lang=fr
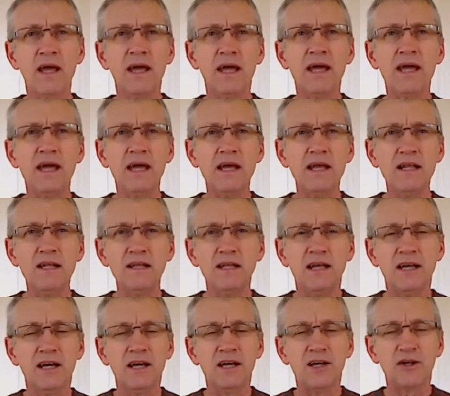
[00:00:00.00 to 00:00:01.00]
Et
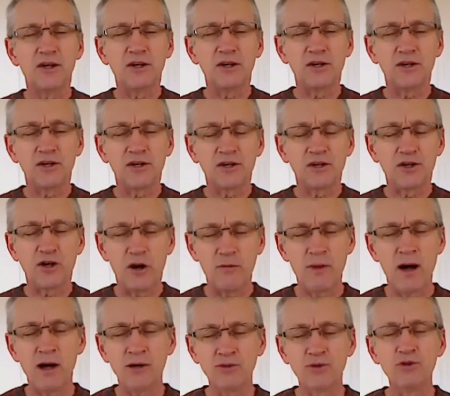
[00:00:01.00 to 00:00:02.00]
il
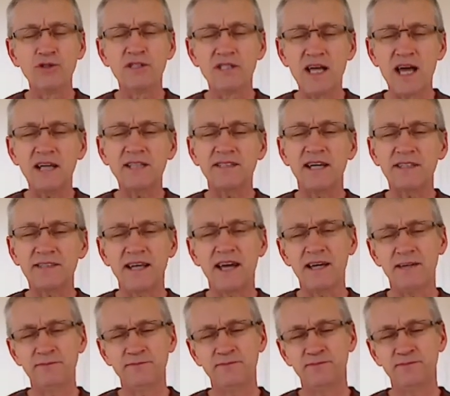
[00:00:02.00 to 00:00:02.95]
commande aussi à Satan.